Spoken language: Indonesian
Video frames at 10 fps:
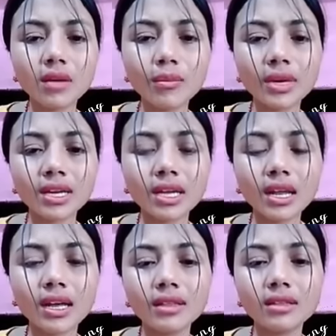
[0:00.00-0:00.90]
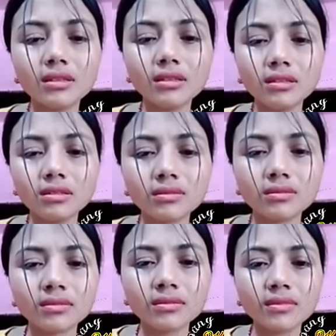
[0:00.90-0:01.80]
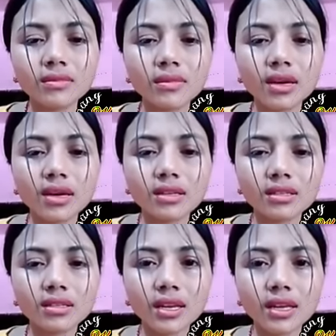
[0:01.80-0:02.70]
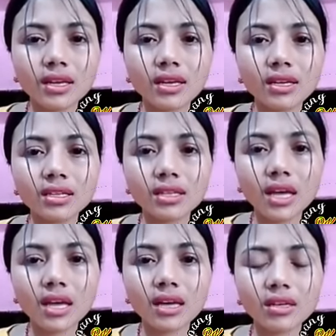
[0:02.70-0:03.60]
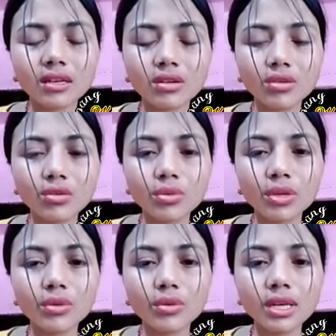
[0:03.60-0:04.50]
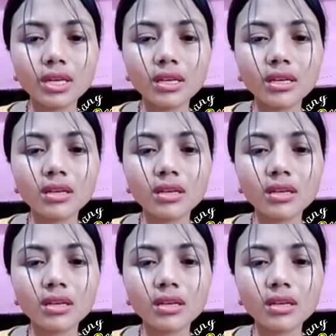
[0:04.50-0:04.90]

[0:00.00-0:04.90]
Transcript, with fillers: ngempat kelan mangan tremen kata kum kiwai